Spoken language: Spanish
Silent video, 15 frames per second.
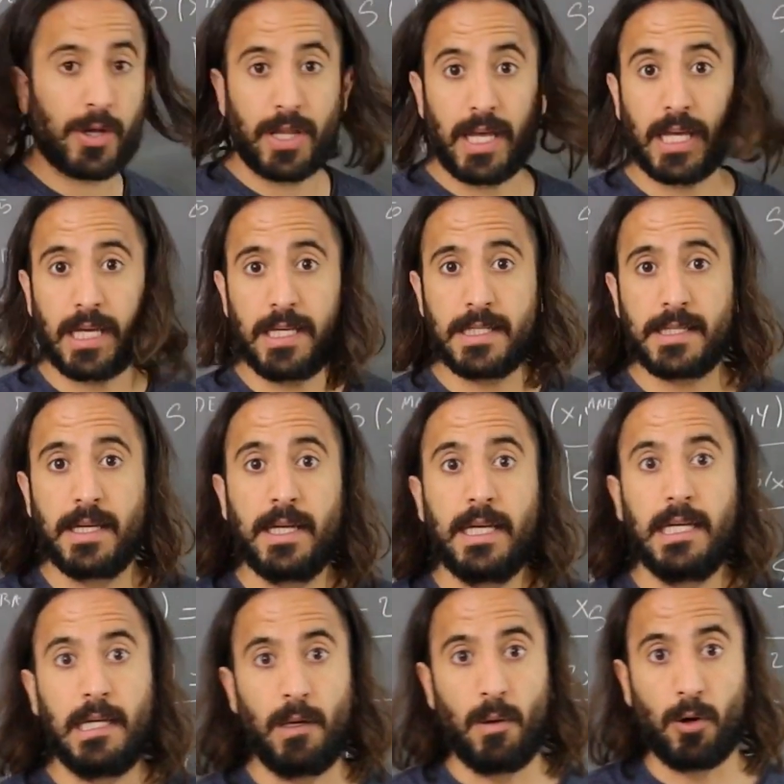de x
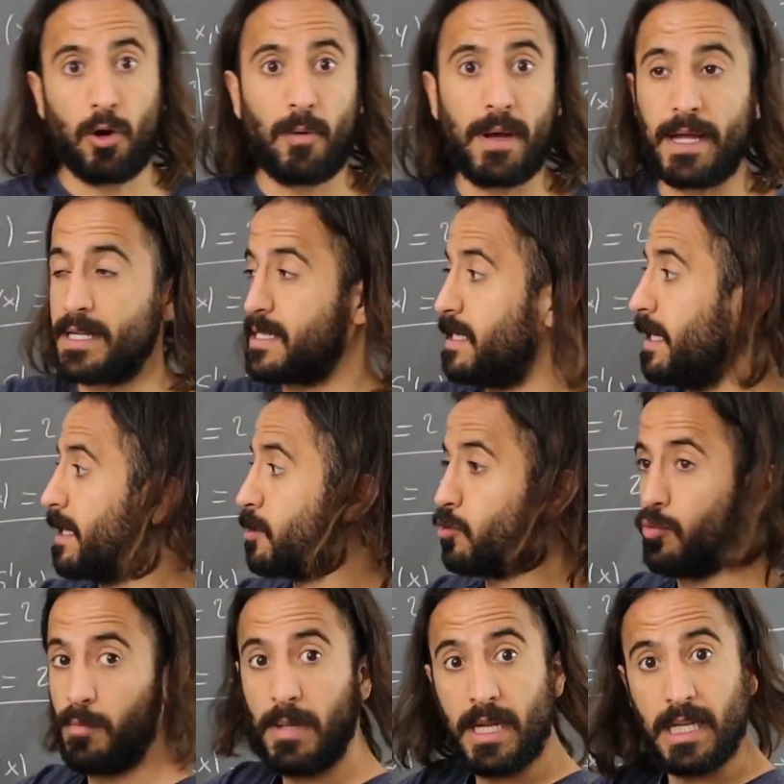y luego ver si es
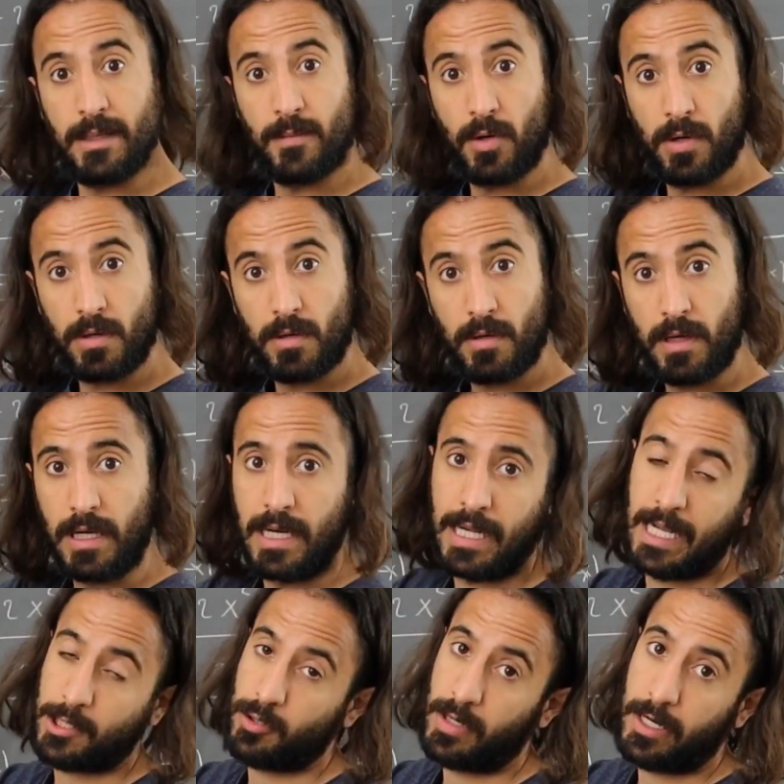un mínimo, en el
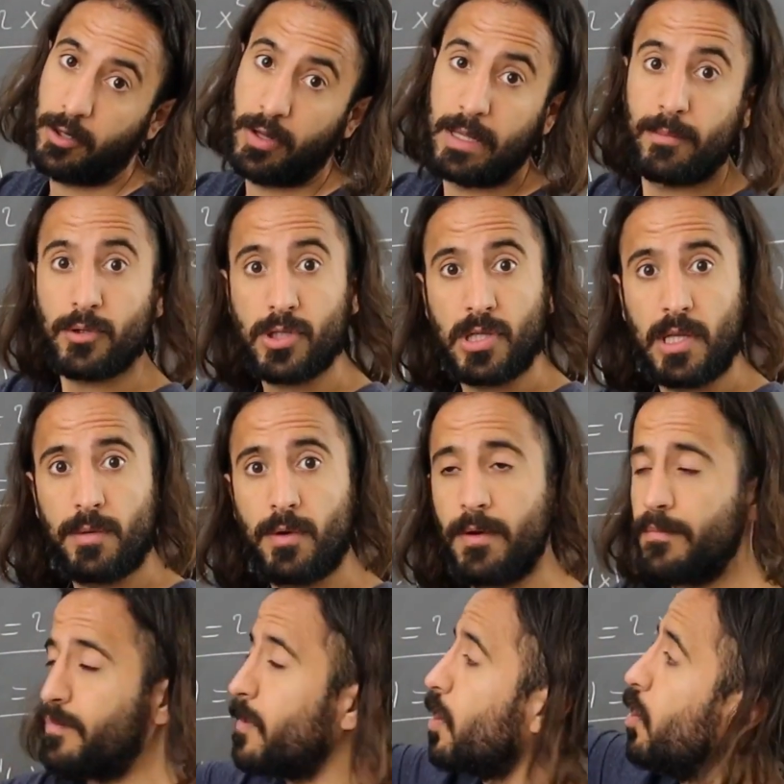caso de que nos dé
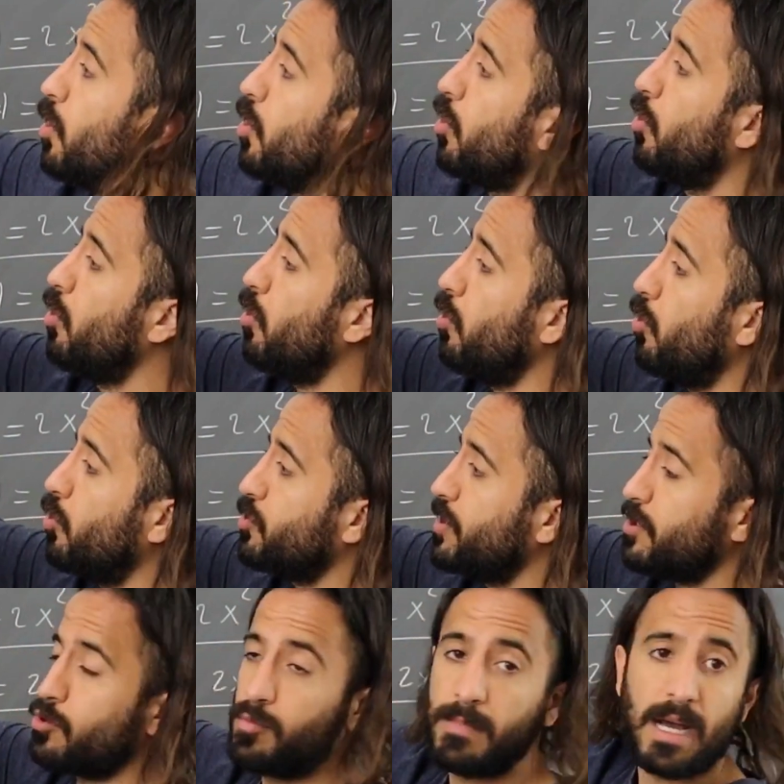positivo, o si
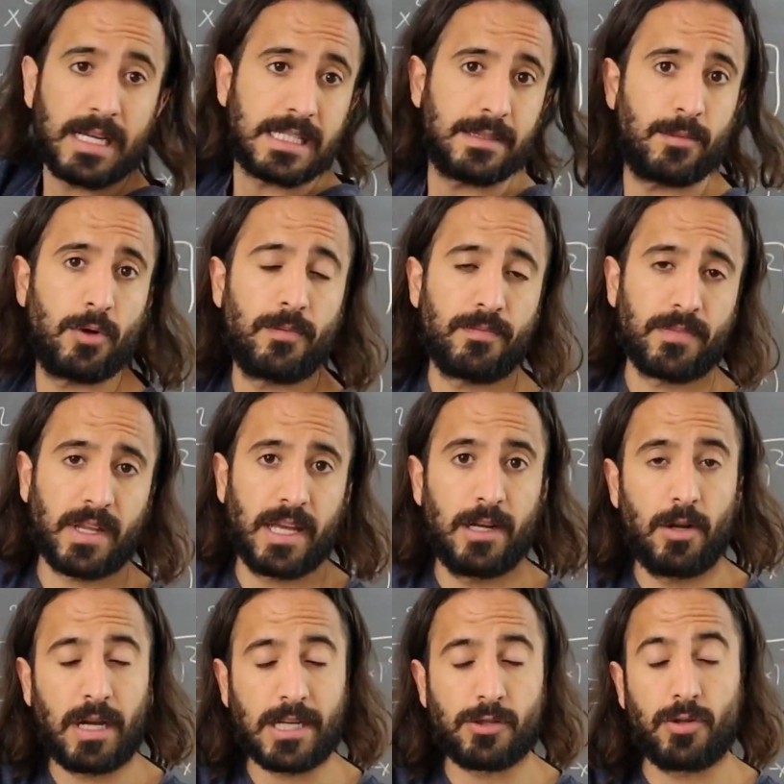es un máximo, en
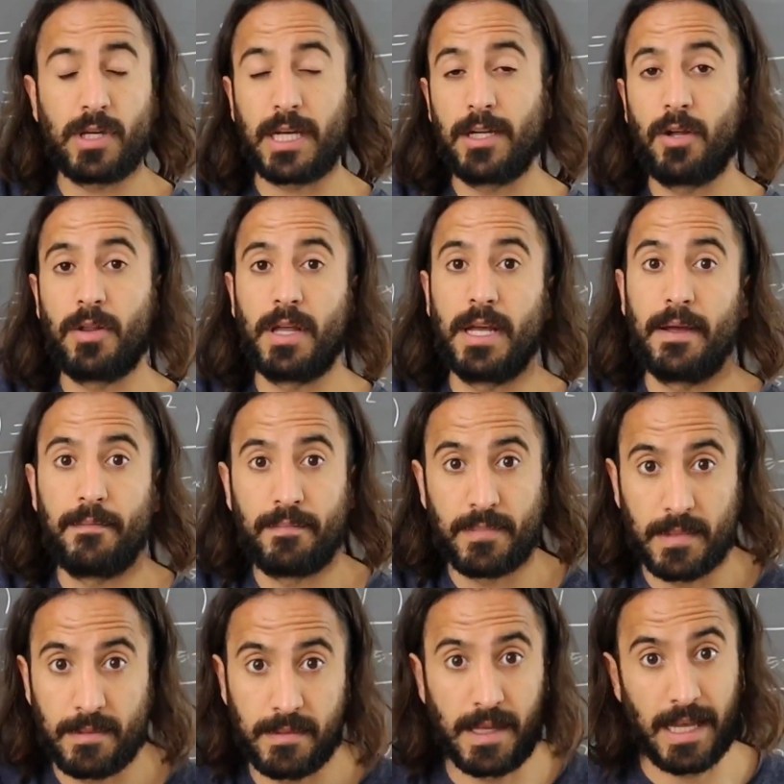el caso de que nos dé
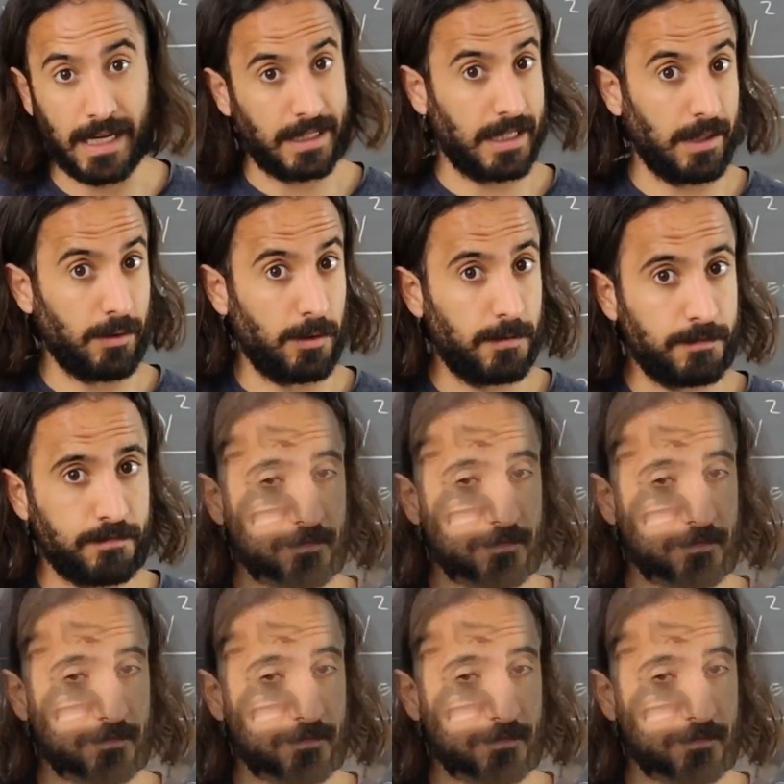negativo.